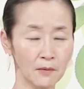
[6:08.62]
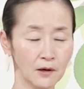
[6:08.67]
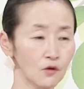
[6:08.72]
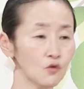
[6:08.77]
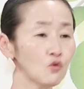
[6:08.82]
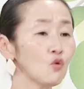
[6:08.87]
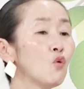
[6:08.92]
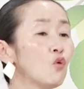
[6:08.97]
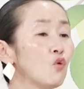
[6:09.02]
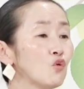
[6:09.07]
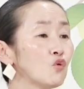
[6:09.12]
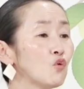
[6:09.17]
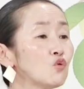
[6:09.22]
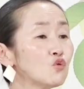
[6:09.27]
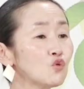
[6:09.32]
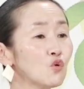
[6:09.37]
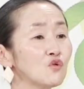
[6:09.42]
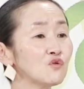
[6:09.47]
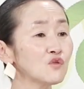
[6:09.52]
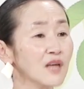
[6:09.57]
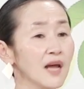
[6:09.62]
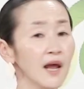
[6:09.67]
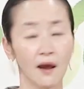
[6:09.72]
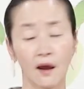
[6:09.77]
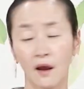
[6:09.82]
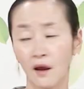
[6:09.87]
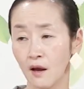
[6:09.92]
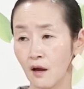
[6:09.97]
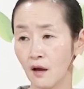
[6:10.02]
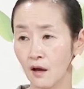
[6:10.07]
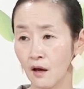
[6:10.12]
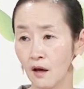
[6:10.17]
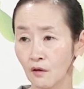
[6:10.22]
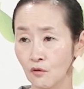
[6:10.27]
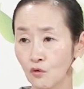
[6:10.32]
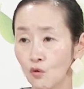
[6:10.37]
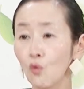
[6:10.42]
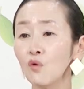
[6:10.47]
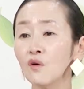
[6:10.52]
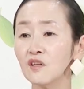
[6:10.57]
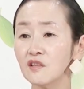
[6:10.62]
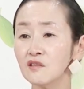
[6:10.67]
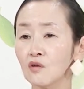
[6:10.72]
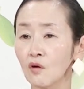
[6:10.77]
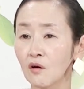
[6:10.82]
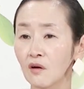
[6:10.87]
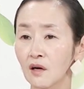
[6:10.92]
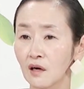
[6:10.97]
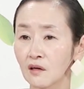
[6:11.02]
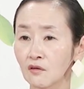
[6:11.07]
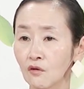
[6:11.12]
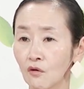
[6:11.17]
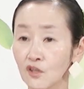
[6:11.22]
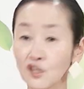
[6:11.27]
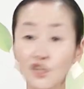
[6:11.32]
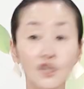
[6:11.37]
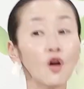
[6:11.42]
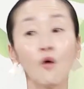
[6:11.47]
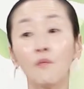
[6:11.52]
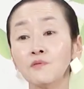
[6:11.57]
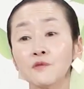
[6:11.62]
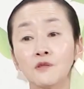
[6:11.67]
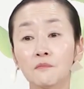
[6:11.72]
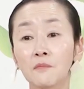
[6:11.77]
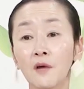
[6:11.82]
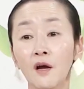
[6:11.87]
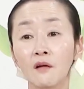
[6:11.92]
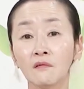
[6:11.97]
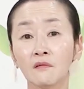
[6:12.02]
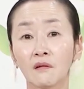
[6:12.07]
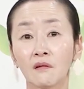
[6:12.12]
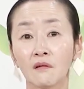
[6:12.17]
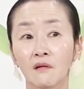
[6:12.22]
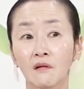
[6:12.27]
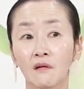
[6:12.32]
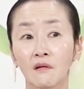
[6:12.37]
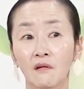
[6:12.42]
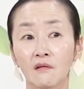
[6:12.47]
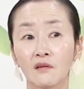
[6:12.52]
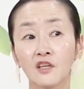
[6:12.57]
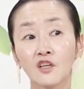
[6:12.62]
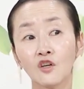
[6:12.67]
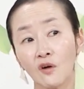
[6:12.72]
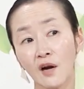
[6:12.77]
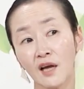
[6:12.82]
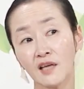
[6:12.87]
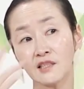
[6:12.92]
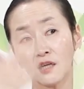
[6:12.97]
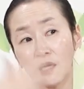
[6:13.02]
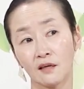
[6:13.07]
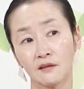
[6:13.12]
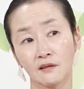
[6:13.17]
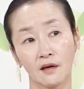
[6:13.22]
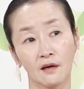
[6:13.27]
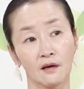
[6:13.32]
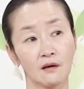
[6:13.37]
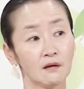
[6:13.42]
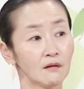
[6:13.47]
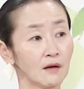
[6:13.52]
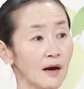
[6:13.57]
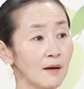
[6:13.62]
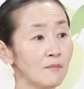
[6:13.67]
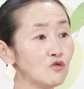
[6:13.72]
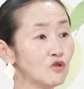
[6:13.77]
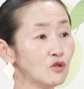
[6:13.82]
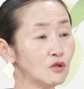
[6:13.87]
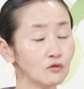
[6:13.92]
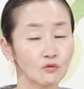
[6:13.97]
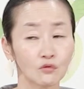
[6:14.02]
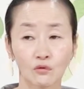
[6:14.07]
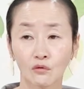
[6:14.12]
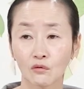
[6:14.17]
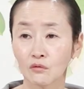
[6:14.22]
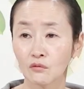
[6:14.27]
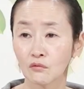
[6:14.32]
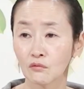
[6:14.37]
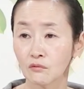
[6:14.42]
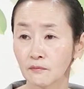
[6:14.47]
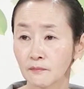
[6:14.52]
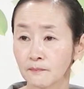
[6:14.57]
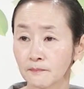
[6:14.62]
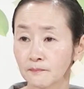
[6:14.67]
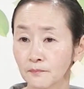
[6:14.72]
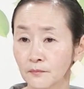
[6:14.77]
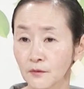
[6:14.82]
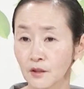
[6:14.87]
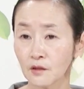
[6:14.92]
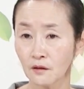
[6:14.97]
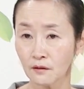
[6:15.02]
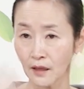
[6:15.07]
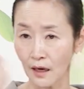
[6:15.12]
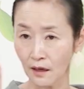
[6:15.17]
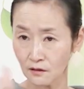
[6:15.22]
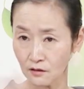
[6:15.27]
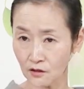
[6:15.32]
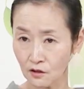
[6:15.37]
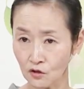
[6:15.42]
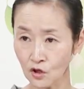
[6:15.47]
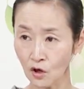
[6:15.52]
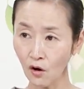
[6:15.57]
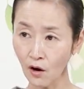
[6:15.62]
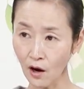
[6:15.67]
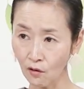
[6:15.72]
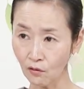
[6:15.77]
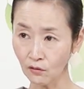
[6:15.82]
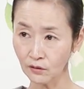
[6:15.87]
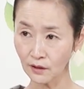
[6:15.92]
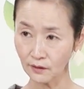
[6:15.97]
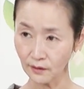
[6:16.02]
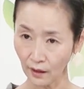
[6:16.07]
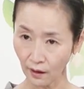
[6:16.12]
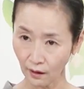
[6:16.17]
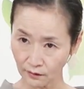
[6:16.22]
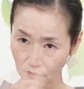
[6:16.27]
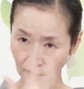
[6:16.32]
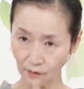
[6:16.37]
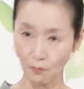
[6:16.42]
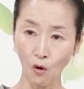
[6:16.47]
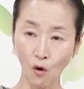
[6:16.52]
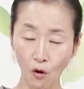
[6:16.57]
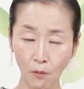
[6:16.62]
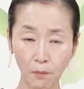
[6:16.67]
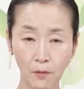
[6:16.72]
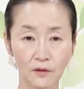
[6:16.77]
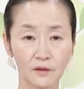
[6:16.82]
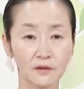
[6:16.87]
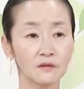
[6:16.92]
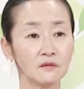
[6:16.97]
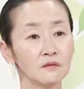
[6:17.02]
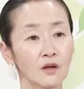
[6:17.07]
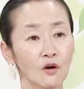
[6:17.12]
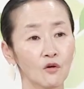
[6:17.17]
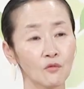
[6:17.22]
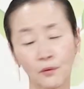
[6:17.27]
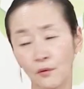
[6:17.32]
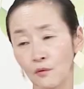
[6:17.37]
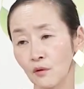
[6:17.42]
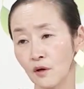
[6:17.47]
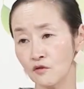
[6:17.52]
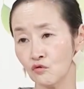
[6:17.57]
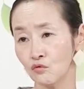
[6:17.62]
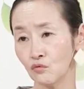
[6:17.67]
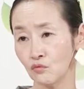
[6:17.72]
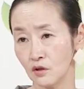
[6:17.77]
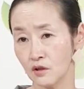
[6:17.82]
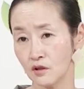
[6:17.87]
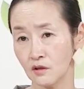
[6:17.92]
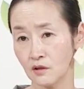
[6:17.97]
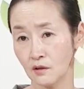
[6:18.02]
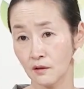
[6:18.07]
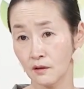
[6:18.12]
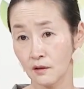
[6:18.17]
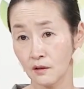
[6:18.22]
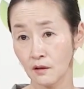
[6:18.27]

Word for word: 말이야. 요 존재, 요걸 인정을 하는 거. 이게 없으면 일어나지 않아요. 아무 일도. 그냥 나를 스쳐가거나 내가 그냥 먹어버린다고 표현할 수도 있지.